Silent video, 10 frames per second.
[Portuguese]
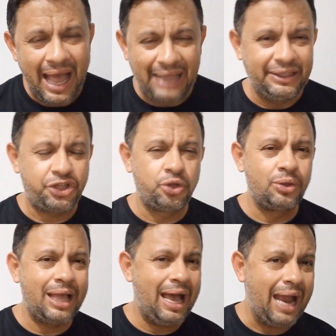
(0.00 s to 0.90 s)
Há neste
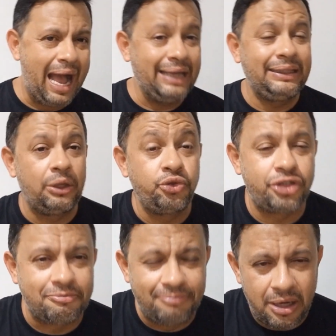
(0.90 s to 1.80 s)
lugar, ainda os
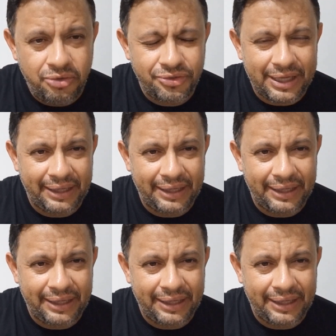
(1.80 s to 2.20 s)
irmãos